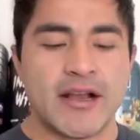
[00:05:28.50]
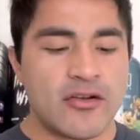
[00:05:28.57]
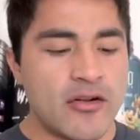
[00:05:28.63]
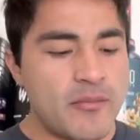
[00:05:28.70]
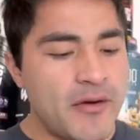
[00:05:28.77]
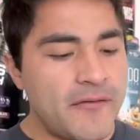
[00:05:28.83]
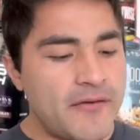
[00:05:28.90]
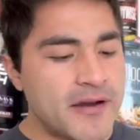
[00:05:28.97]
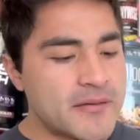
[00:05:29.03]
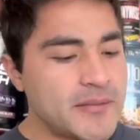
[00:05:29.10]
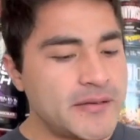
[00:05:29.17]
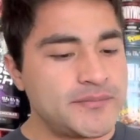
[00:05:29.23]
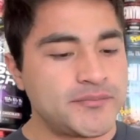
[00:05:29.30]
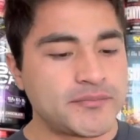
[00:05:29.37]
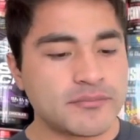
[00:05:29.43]
Cloma
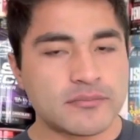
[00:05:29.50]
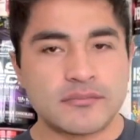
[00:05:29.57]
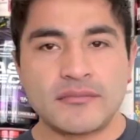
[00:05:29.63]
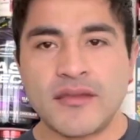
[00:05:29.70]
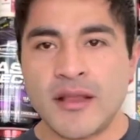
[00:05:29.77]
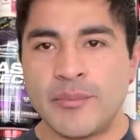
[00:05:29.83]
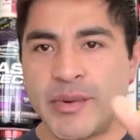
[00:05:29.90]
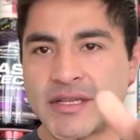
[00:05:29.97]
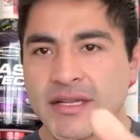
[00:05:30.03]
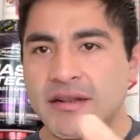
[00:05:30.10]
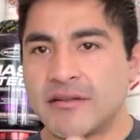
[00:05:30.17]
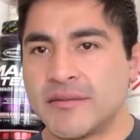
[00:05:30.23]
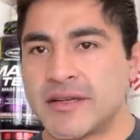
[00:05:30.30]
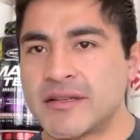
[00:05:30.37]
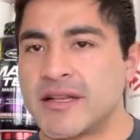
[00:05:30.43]
Pharma. Pasen
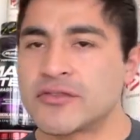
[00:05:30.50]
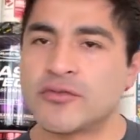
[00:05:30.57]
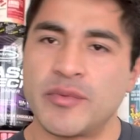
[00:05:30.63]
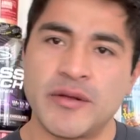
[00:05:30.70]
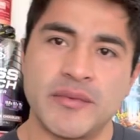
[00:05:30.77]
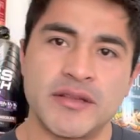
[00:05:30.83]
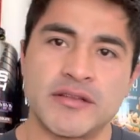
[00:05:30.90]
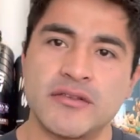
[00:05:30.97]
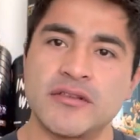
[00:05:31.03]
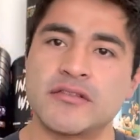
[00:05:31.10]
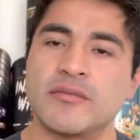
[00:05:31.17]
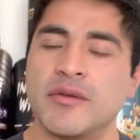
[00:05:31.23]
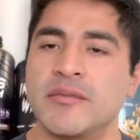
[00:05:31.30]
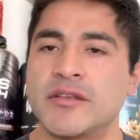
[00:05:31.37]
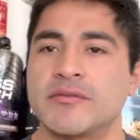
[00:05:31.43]
a ver la suplementación en
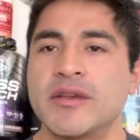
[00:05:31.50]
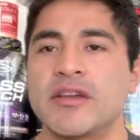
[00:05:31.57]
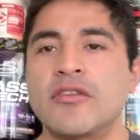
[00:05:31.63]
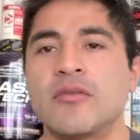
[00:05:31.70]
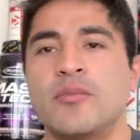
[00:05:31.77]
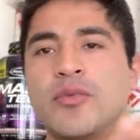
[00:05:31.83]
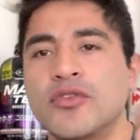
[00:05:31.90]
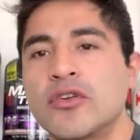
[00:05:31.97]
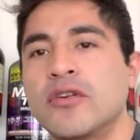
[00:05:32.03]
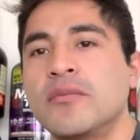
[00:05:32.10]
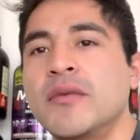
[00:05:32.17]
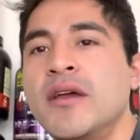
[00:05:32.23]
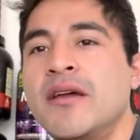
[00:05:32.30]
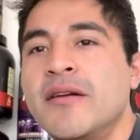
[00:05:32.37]
suplementosmexico.com